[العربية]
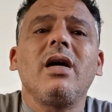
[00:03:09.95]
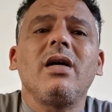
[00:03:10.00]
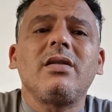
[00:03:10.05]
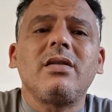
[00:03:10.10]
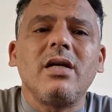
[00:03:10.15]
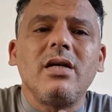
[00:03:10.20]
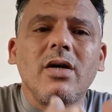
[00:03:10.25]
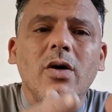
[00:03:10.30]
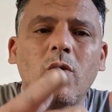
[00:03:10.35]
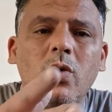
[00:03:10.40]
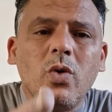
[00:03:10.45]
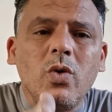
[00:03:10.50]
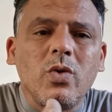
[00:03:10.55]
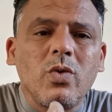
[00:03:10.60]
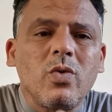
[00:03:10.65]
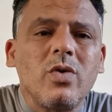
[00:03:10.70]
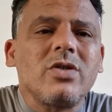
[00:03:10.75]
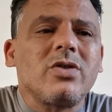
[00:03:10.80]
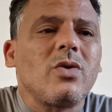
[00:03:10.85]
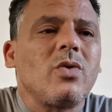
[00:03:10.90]
حتى
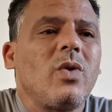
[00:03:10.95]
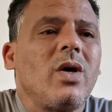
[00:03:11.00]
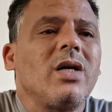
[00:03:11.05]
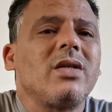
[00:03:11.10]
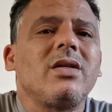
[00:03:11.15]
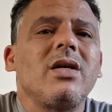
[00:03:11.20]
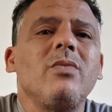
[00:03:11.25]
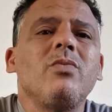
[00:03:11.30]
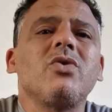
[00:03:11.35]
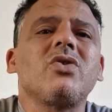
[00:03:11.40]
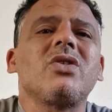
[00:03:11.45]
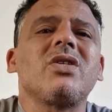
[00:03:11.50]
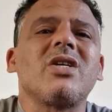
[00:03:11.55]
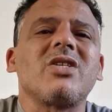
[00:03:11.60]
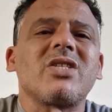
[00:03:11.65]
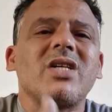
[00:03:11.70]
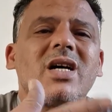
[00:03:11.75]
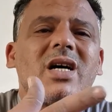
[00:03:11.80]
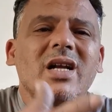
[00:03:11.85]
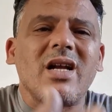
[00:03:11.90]
يهود وصلوا حتى
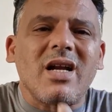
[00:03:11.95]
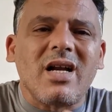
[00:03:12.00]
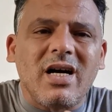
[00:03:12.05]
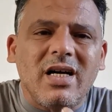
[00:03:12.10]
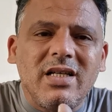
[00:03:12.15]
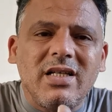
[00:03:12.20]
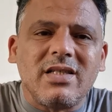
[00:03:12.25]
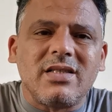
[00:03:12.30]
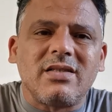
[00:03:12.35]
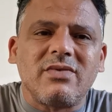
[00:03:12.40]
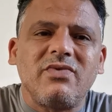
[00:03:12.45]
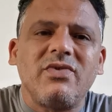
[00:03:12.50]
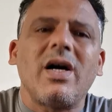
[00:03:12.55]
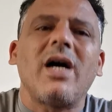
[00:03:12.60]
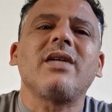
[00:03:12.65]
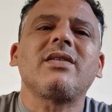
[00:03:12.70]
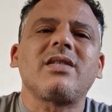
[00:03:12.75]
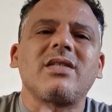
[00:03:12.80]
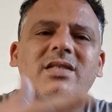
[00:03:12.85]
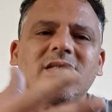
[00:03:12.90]
المستشار الرئيس في
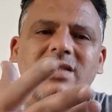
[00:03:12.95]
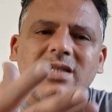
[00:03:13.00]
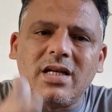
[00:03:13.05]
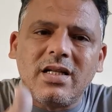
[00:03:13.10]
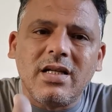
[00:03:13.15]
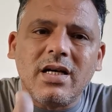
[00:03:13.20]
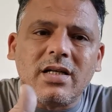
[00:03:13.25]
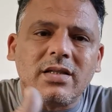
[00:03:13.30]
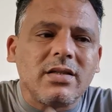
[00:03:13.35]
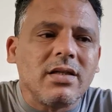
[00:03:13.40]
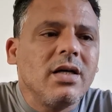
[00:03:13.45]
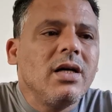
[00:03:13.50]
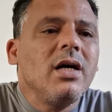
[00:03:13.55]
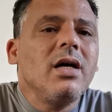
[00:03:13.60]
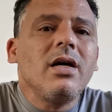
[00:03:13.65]
عصر السادات